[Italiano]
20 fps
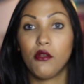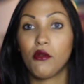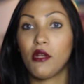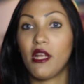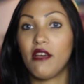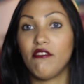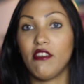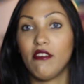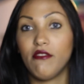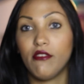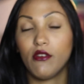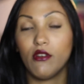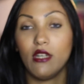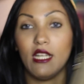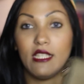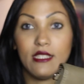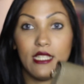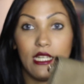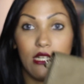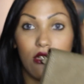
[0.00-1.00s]
non avevano
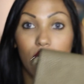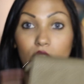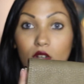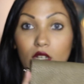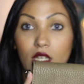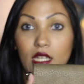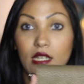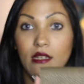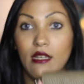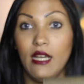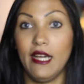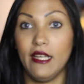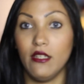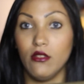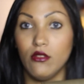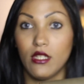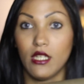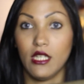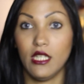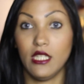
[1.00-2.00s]
la tracolla
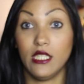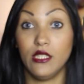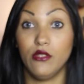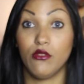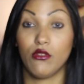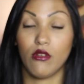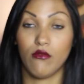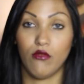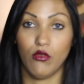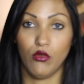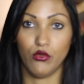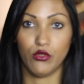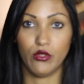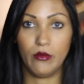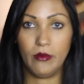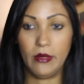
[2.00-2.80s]
allora non ho voluto